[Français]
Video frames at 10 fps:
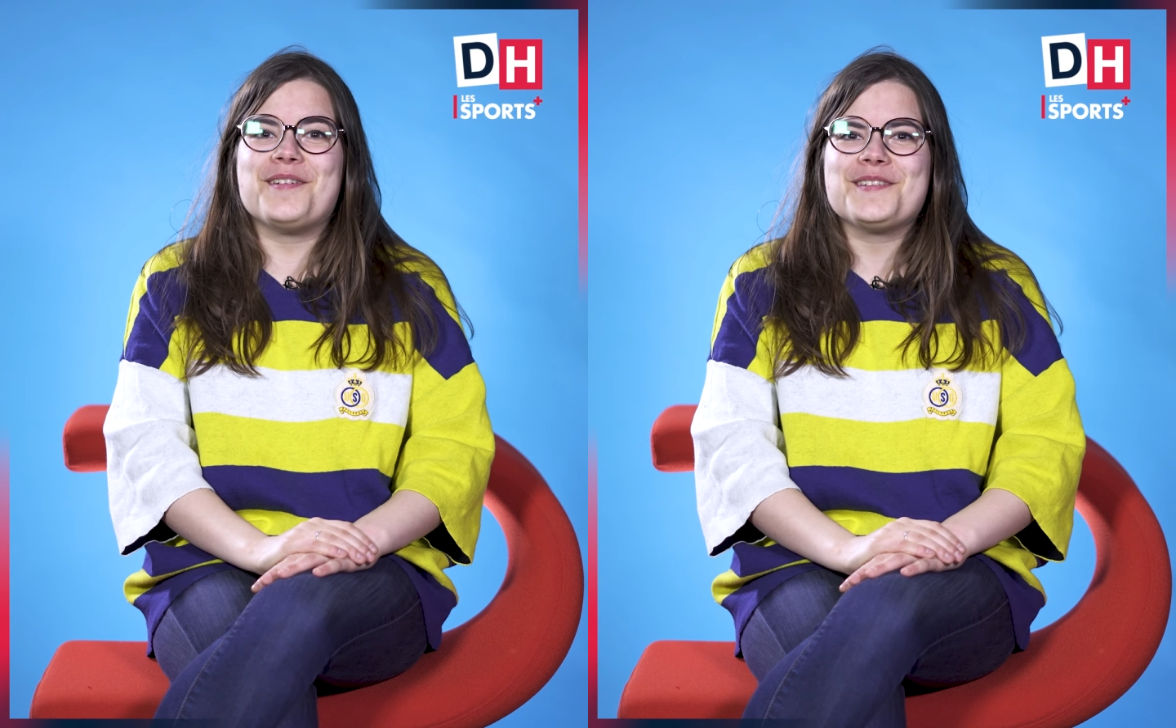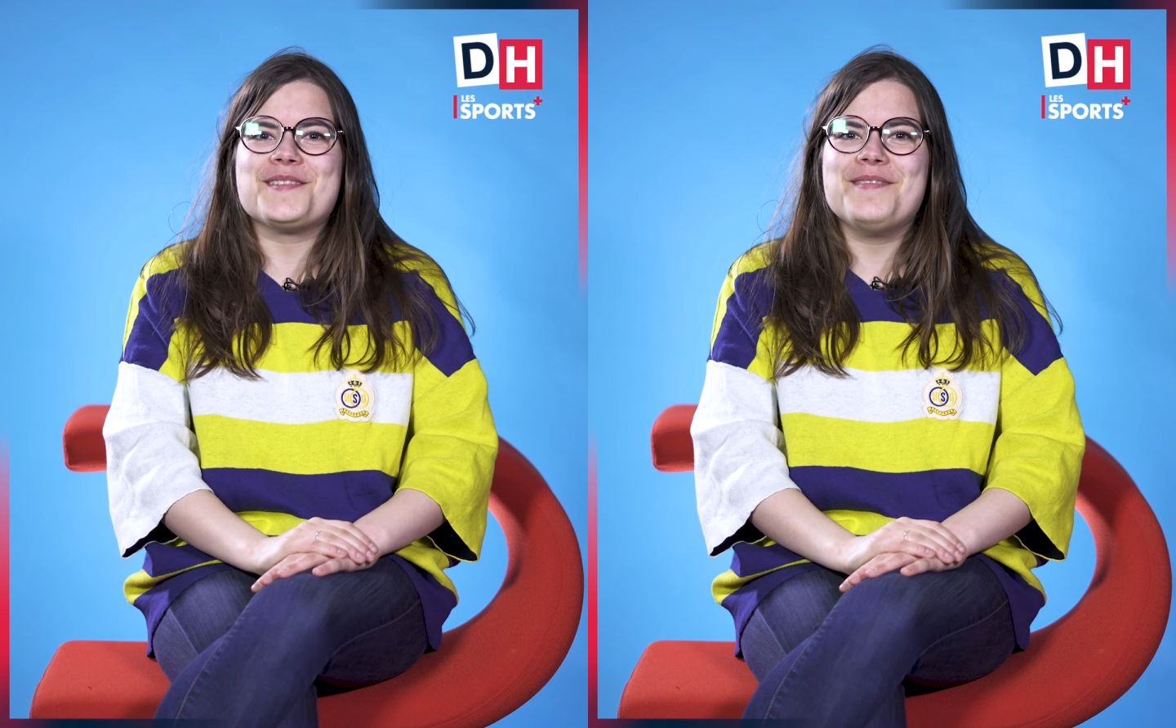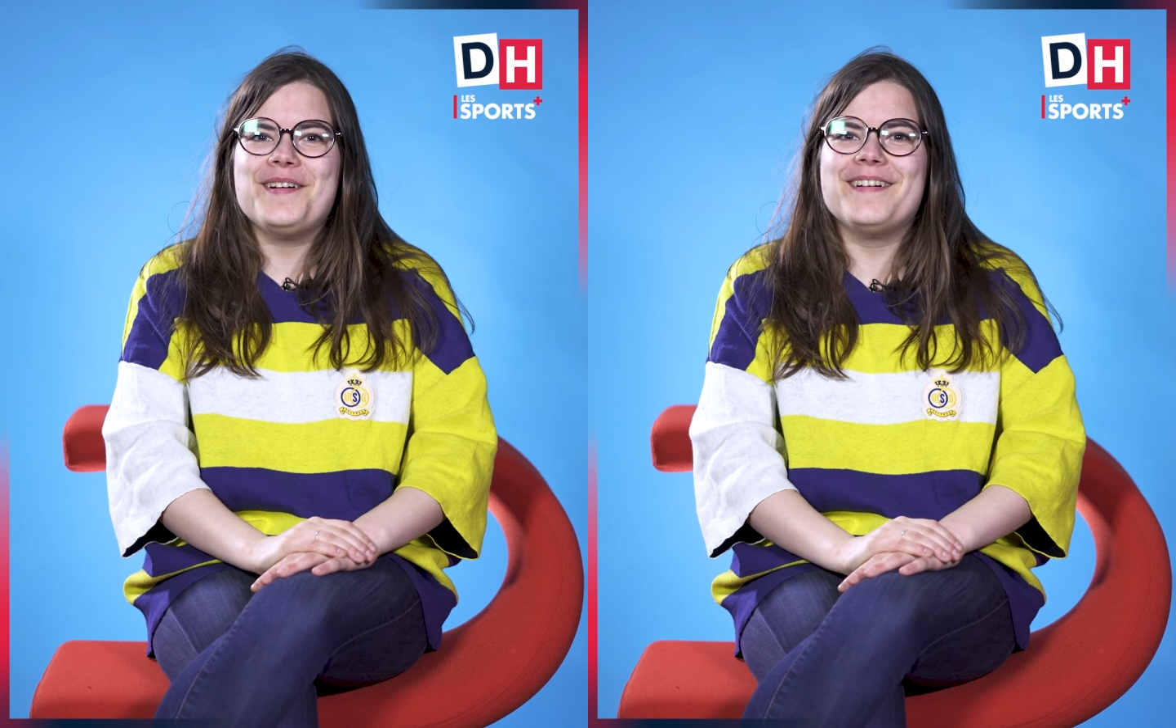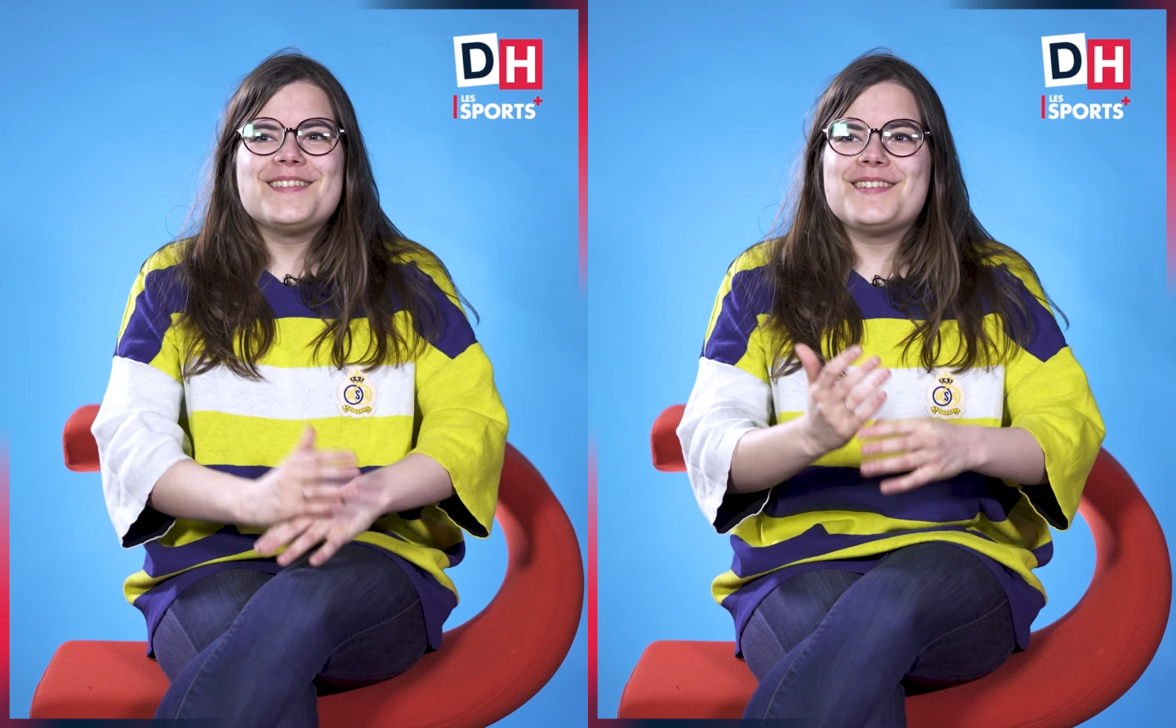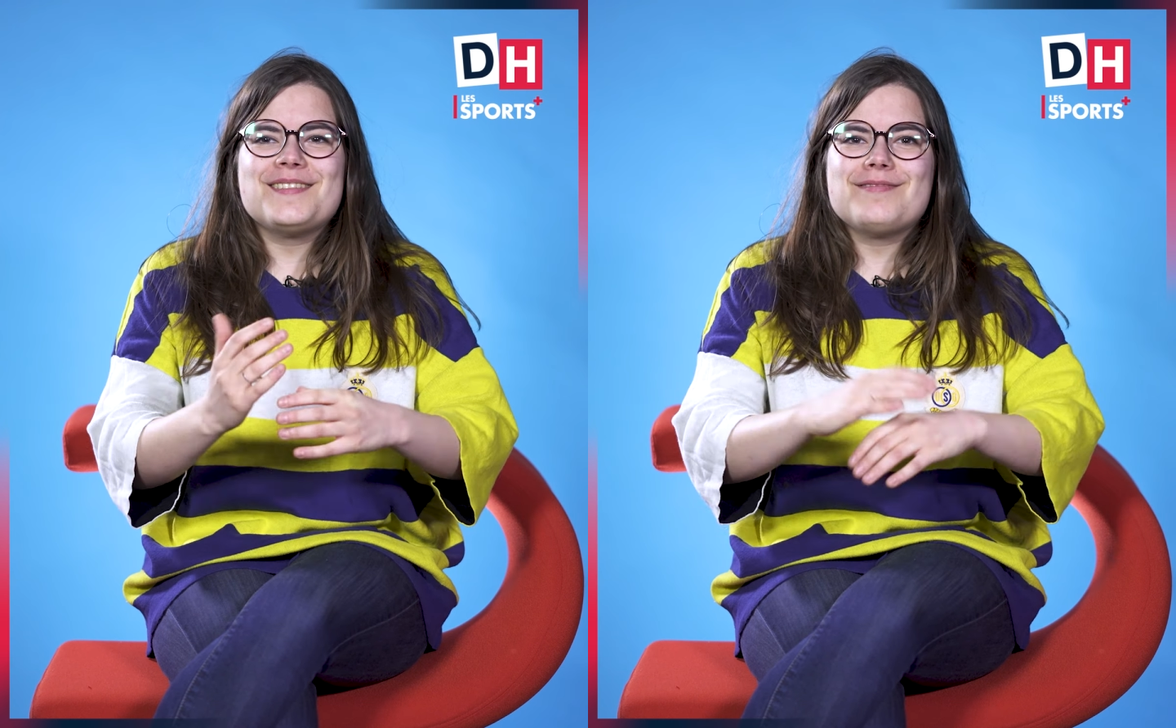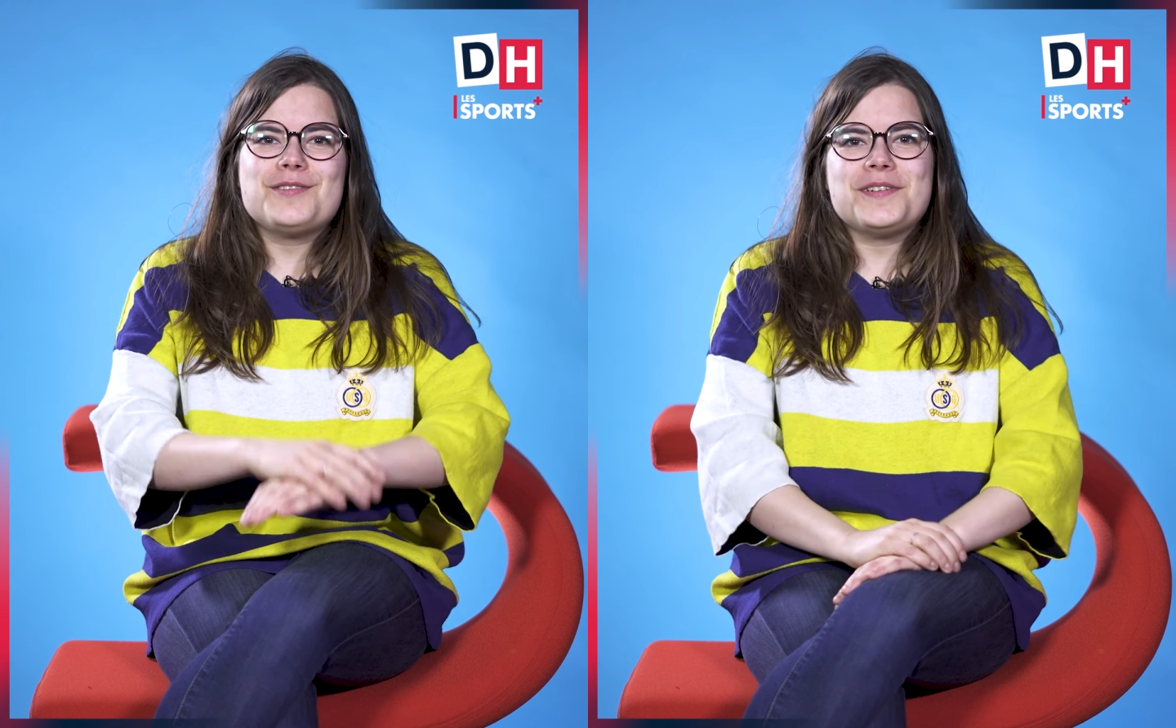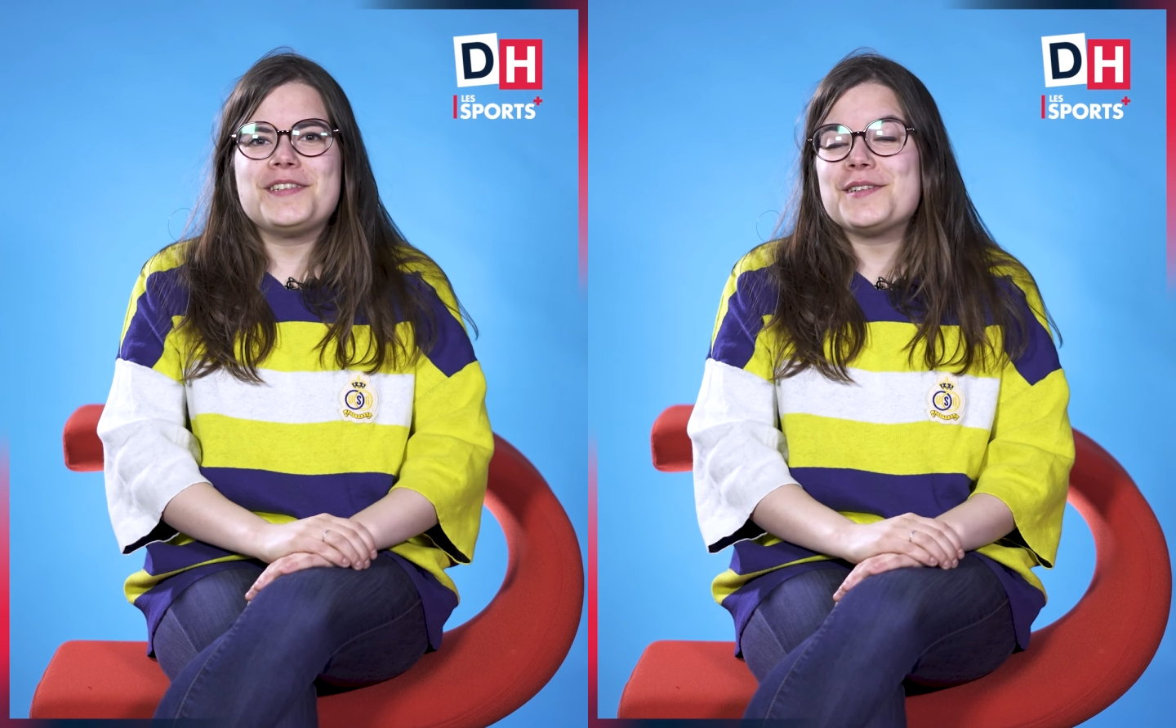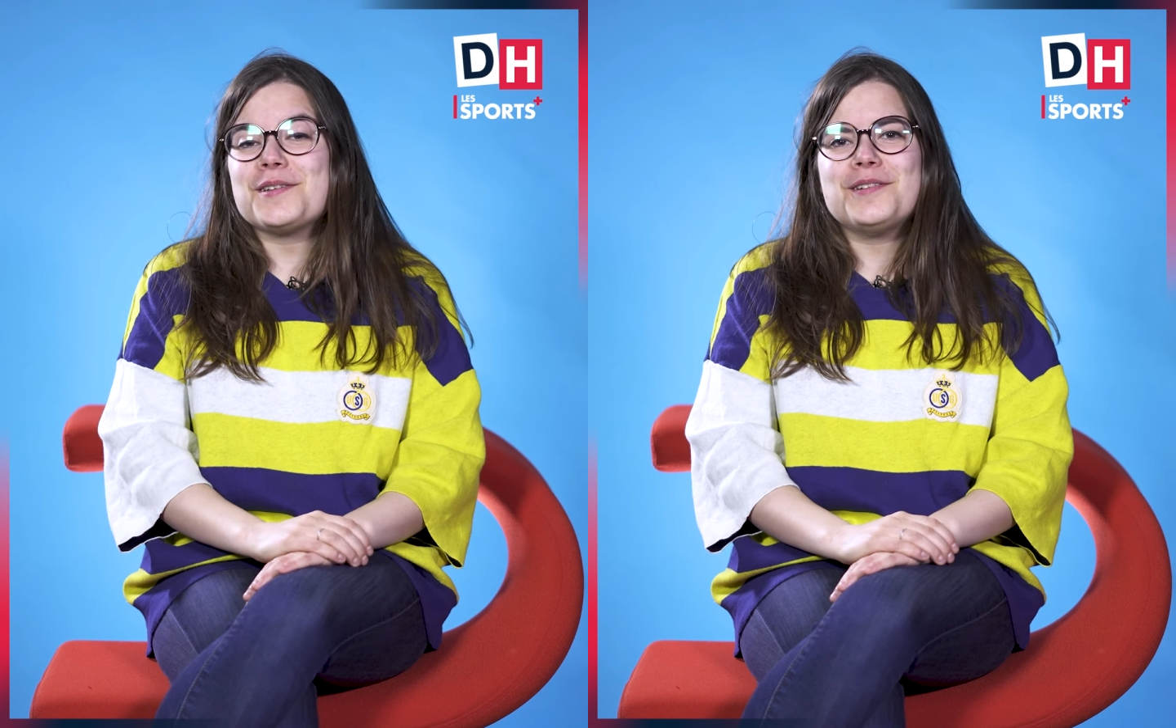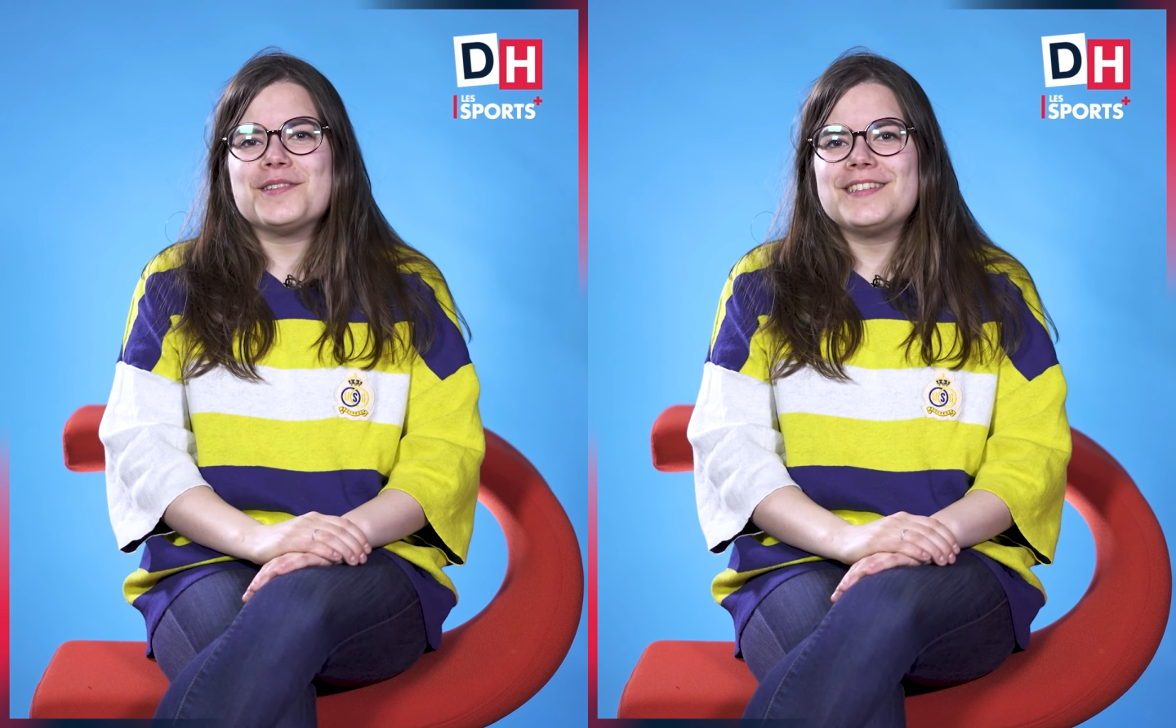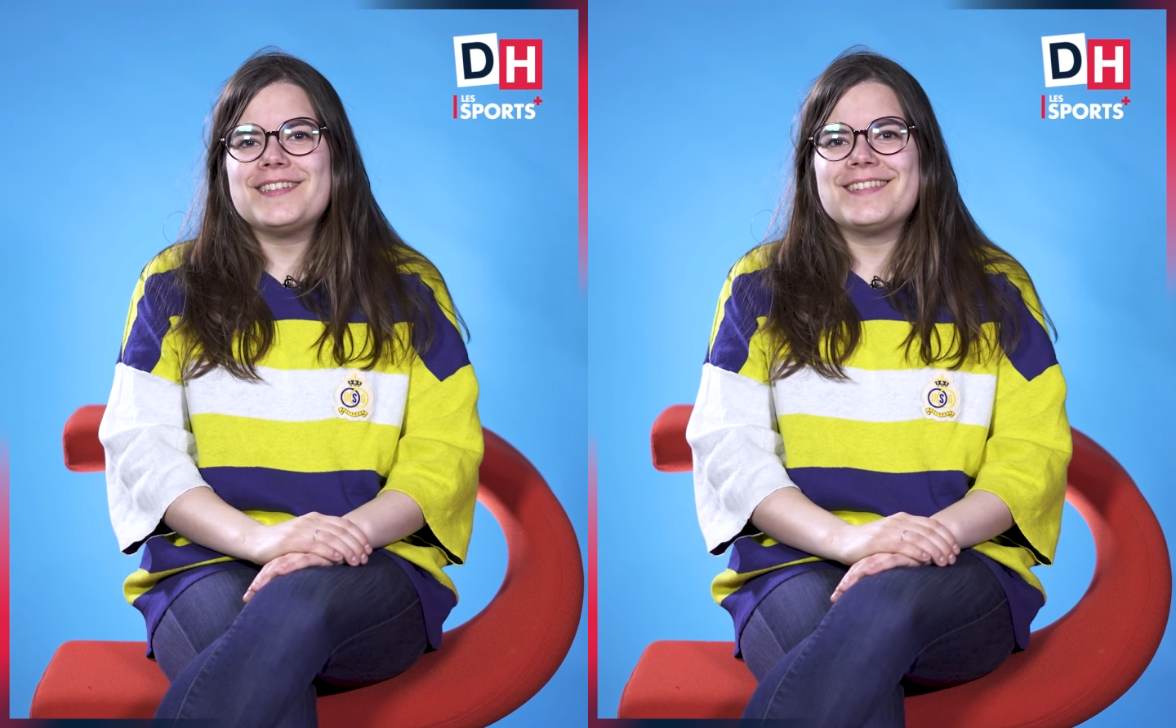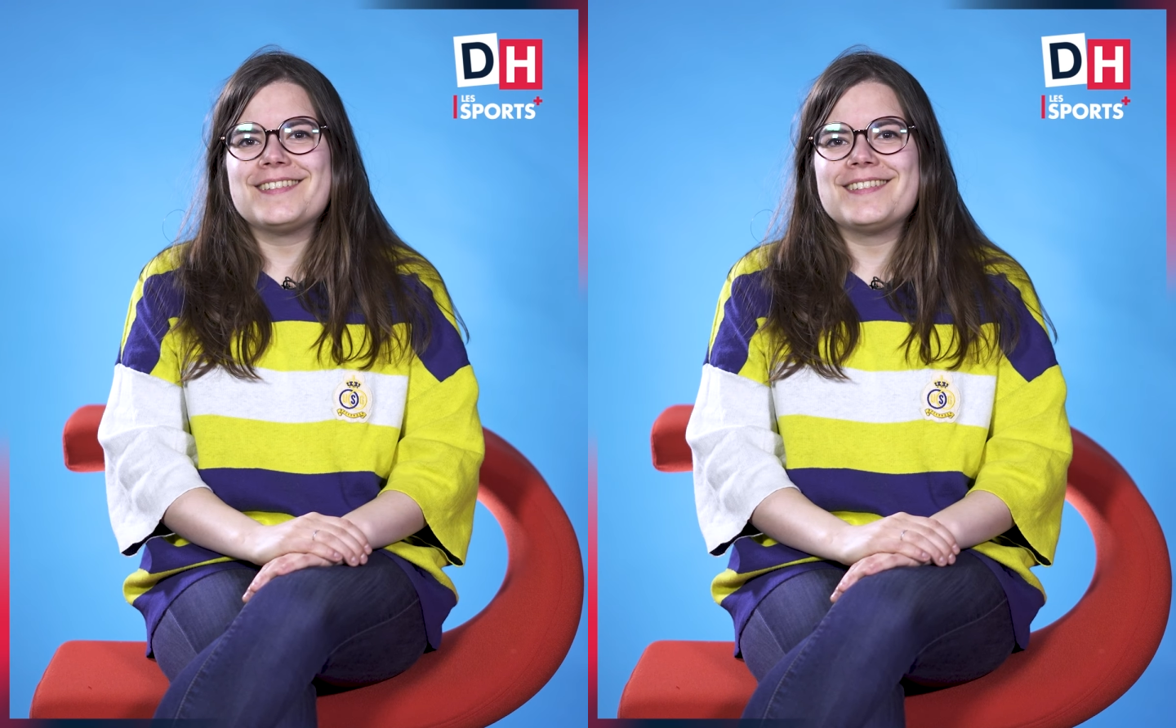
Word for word: franchement. Choisir, c'est renoncer.